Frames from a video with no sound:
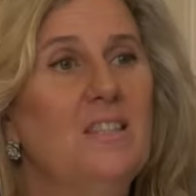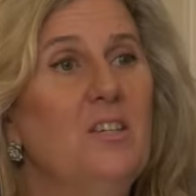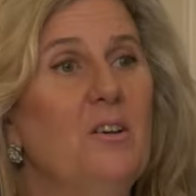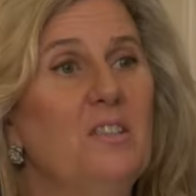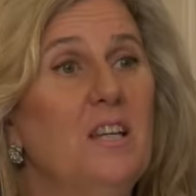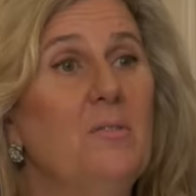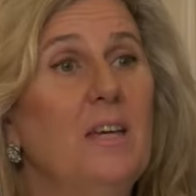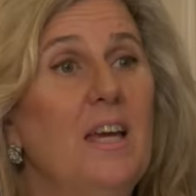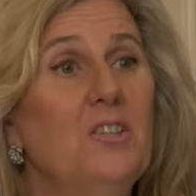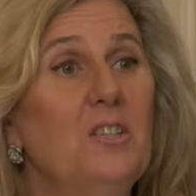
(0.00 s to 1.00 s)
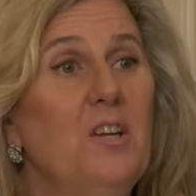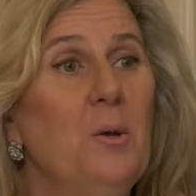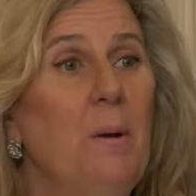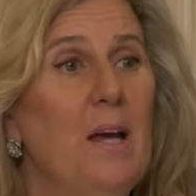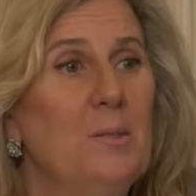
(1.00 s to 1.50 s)
en su entrevista y le
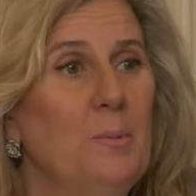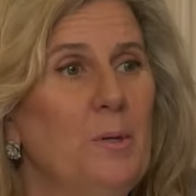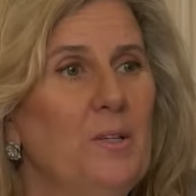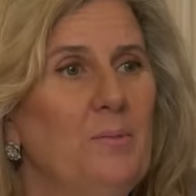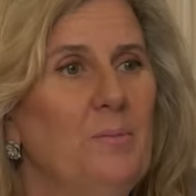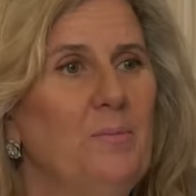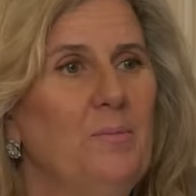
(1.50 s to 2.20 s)
dijeron, ¿sabes qué?